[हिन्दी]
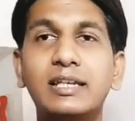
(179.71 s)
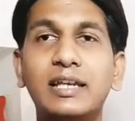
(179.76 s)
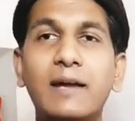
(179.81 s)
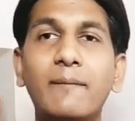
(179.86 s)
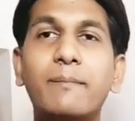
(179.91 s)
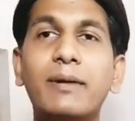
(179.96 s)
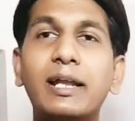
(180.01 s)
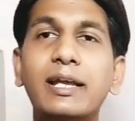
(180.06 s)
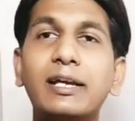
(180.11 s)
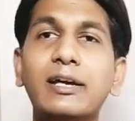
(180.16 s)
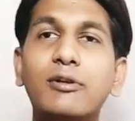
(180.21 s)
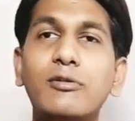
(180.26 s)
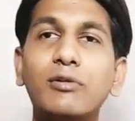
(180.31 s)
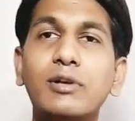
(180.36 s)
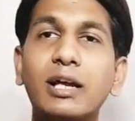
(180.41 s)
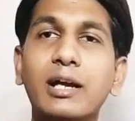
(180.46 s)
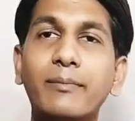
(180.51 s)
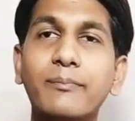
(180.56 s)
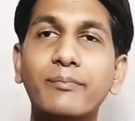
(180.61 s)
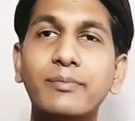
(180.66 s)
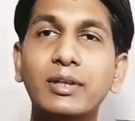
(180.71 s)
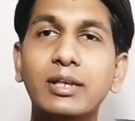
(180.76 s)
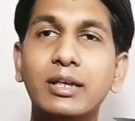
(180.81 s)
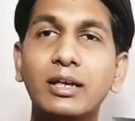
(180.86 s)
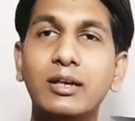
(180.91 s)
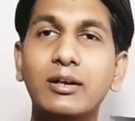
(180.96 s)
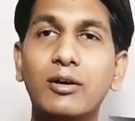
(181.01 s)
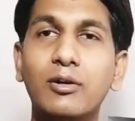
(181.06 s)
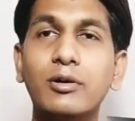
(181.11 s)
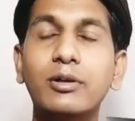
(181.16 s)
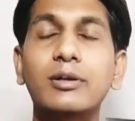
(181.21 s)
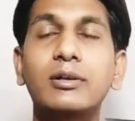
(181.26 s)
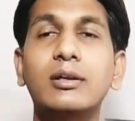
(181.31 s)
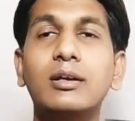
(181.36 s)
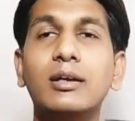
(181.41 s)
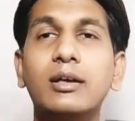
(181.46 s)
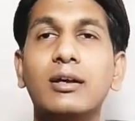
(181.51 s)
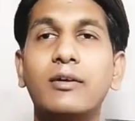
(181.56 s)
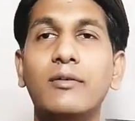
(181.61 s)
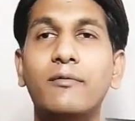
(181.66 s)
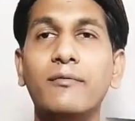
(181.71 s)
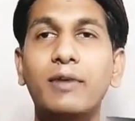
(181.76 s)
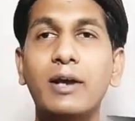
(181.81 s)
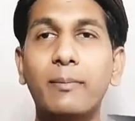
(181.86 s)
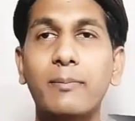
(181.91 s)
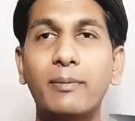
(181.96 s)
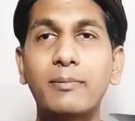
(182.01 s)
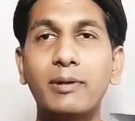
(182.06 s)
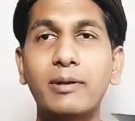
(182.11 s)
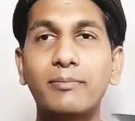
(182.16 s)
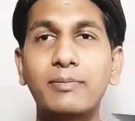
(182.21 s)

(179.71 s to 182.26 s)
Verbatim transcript: क्या पढ़ाई करोगे आप और व्यापम